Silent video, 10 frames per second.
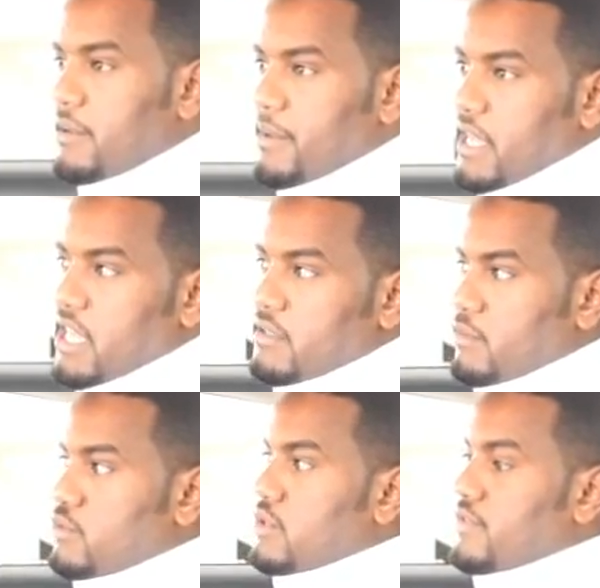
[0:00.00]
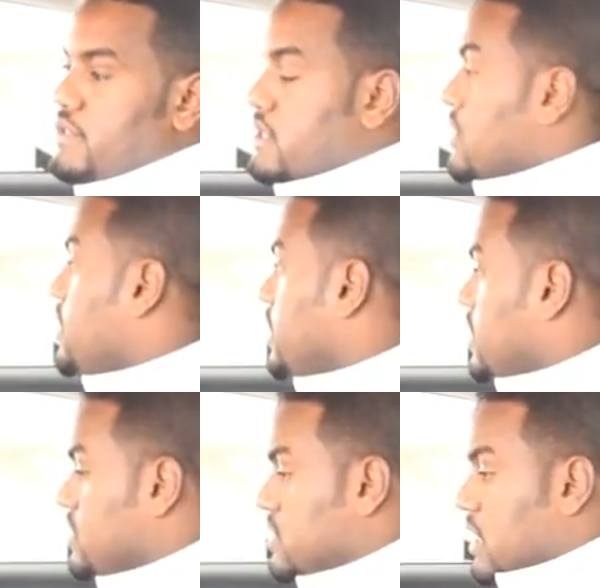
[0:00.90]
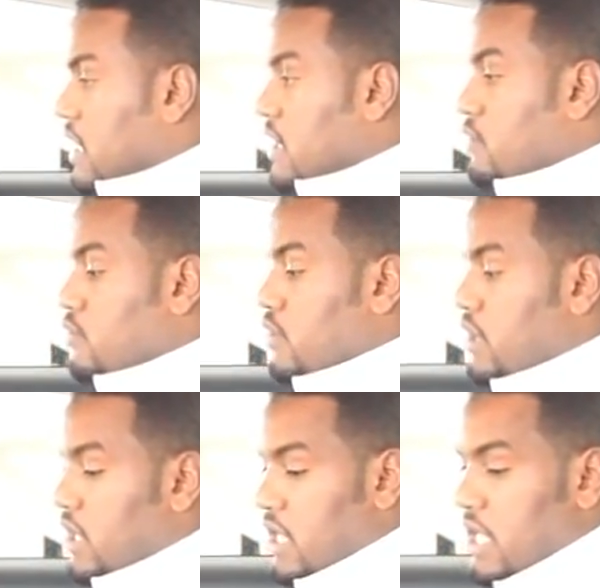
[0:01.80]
إرباقات موجودة في السيارة قياسية على كل